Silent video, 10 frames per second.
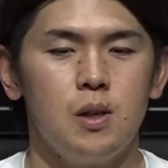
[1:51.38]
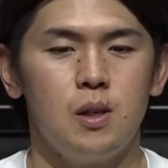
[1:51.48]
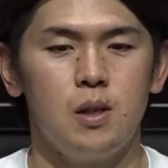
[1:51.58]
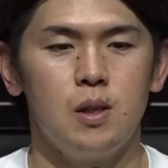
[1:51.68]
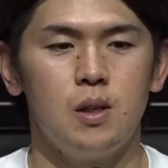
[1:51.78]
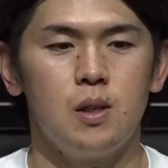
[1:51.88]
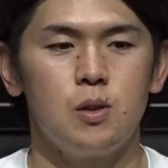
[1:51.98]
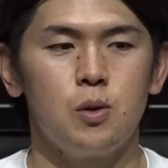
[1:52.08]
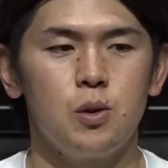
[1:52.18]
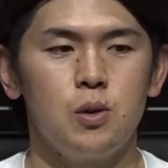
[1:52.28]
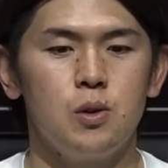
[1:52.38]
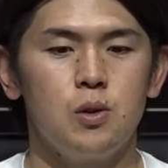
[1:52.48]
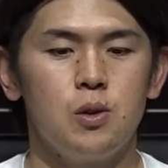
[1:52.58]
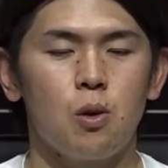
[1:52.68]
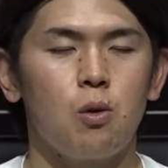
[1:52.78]
えー、そう
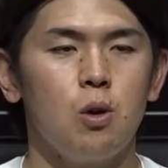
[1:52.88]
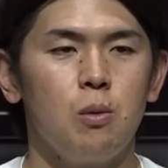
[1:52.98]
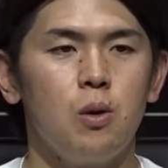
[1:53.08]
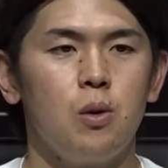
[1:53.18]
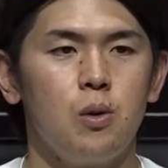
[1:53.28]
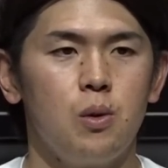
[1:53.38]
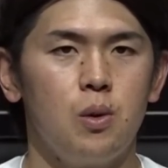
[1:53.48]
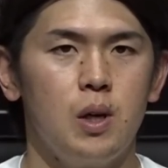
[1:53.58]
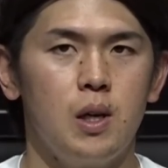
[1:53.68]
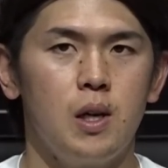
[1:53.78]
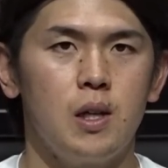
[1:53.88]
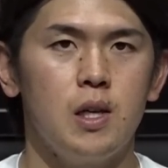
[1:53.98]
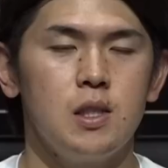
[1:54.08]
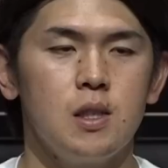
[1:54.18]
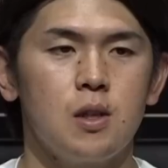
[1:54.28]
いうところも、えー、
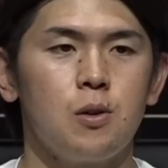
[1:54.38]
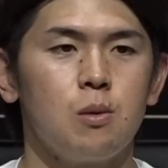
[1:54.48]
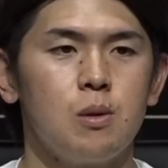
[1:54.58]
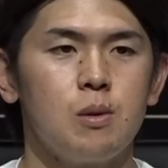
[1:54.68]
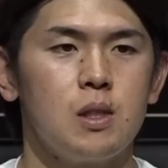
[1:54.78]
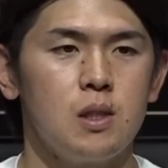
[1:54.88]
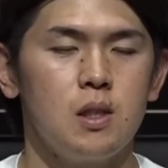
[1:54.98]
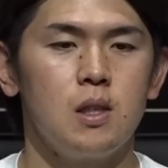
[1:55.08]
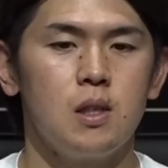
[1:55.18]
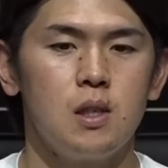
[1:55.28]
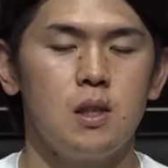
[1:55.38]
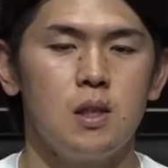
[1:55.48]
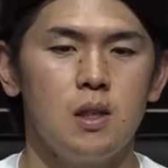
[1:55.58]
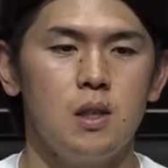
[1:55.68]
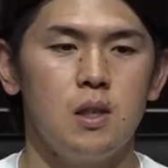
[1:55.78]
大事になってくると思いますし、
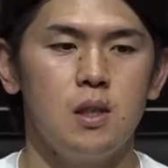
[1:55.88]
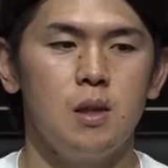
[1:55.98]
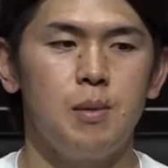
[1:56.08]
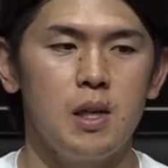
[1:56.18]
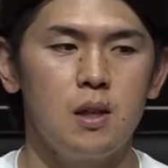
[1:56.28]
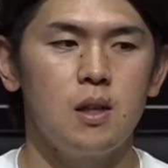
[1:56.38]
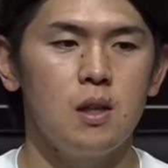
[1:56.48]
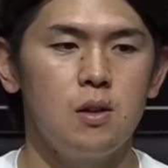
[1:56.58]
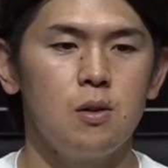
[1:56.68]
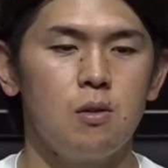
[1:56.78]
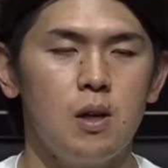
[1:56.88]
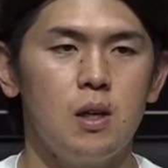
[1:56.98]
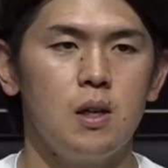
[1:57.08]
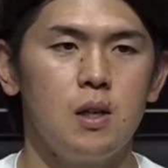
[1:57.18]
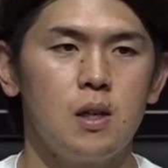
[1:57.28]
えー、やっぱり1点っていうのは
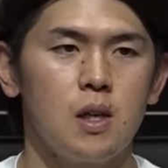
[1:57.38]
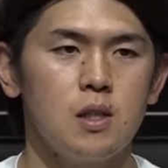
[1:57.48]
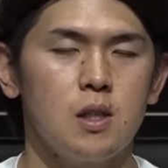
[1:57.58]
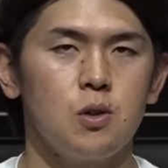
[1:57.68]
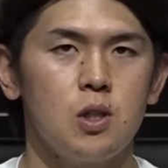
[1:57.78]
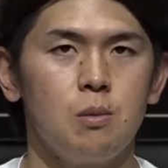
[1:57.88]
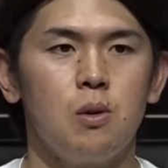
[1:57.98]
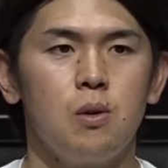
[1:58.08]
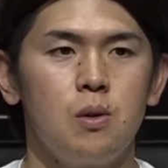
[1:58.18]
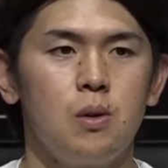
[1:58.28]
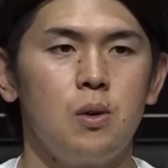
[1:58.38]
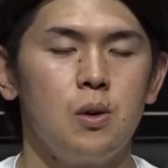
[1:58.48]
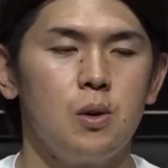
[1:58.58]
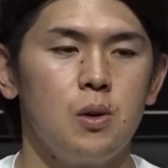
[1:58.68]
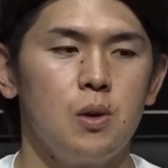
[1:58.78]
キャッチャーとしても、
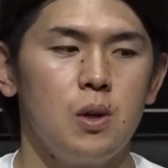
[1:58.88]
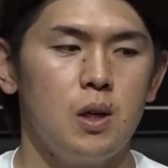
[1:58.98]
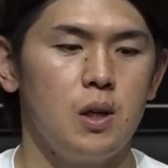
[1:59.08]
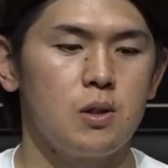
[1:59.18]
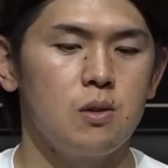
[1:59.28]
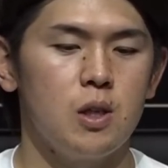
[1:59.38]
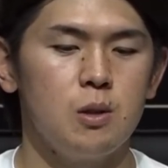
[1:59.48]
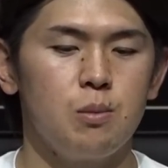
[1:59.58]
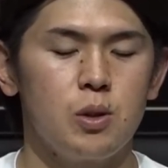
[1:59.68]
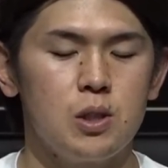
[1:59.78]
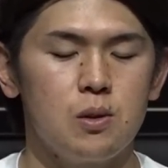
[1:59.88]
えー、スコアリングポジ